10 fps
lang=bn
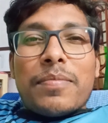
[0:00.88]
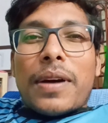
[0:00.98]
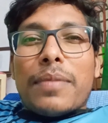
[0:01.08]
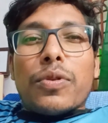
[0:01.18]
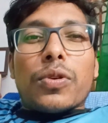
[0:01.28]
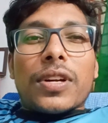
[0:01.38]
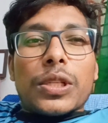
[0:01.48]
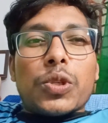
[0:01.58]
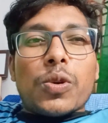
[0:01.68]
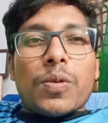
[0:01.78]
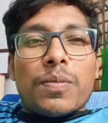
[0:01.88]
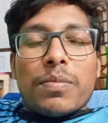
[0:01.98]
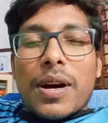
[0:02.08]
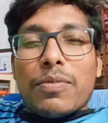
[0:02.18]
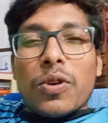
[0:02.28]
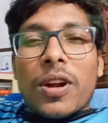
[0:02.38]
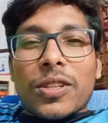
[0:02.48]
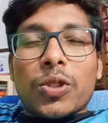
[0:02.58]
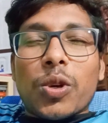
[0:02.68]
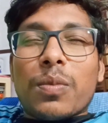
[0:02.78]
বাবর আজম বাবর
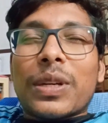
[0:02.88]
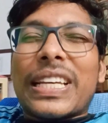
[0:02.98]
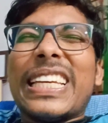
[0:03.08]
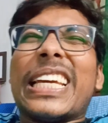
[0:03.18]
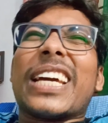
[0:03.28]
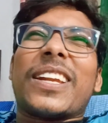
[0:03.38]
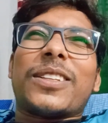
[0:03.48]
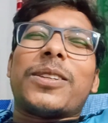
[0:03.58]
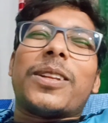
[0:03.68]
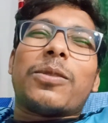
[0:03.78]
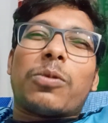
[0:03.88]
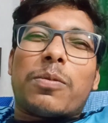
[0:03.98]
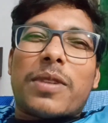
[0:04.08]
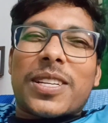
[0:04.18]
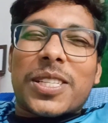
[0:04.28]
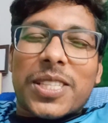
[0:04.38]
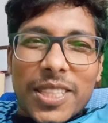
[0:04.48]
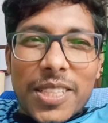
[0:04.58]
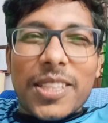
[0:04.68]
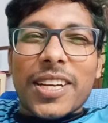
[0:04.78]
আজম কী খেলা দিল রো ভাই
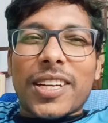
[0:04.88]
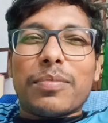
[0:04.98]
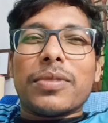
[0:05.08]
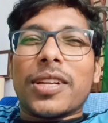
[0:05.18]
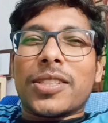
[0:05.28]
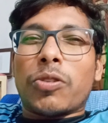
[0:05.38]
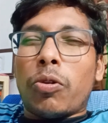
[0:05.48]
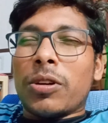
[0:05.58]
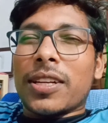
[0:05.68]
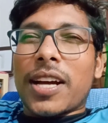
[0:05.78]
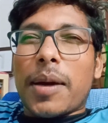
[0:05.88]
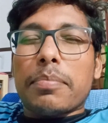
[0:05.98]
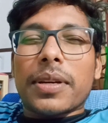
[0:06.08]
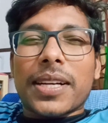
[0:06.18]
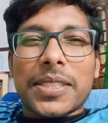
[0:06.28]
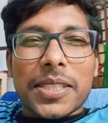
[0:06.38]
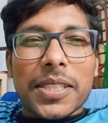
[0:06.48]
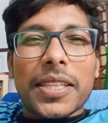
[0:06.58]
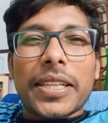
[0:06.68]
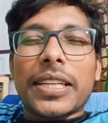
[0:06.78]
সেদিন দেখলাম বিরাট কোহলির কামব্যাক আজকে
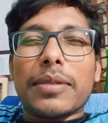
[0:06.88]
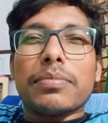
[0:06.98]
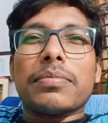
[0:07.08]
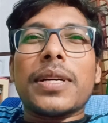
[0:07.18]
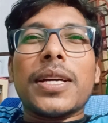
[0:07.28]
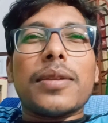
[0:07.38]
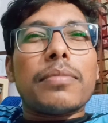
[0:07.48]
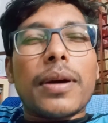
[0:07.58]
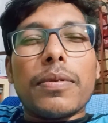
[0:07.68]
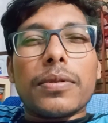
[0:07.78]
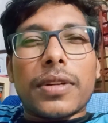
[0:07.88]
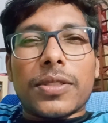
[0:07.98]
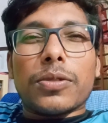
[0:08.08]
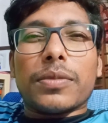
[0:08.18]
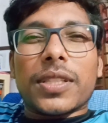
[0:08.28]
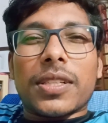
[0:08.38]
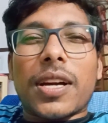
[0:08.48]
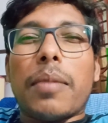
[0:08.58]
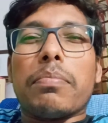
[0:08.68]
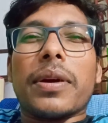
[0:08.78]
দেখলাম বাবর আজমের
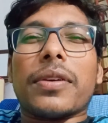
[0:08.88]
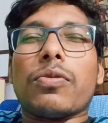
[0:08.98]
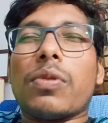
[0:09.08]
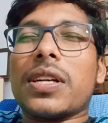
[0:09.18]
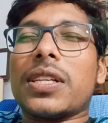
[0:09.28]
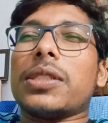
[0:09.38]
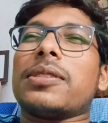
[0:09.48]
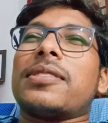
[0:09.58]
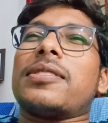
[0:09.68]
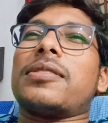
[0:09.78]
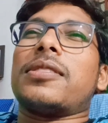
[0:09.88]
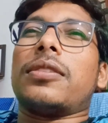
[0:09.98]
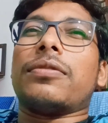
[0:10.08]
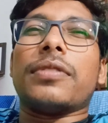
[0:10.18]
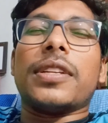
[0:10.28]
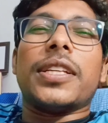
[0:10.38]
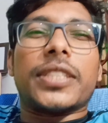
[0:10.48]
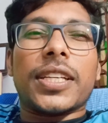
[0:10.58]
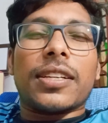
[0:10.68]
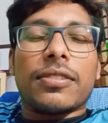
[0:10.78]
কামব্যাক হোয়াট এ
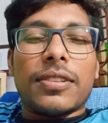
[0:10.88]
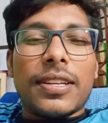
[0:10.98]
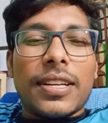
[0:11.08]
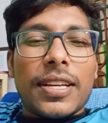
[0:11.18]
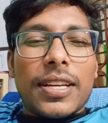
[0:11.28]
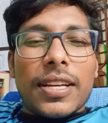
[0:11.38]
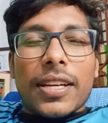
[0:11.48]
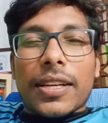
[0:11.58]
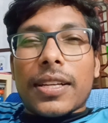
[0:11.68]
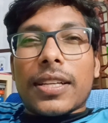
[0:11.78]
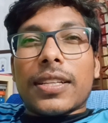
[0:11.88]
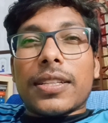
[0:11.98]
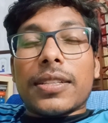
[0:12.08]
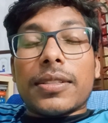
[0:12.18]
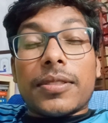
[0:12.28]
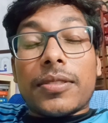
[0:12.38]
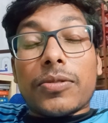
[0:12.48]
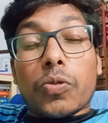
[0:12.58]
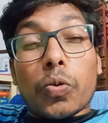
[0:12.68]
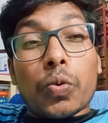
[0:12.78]
ফিনিশিং এরা
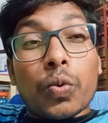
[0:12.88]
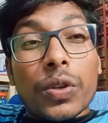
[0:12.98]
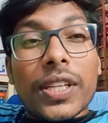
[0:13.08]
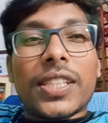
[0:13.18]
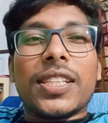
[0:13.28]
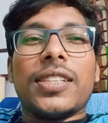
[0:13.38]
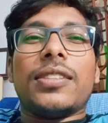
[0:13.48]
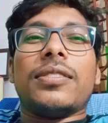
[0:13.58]
কোনো উইকেটই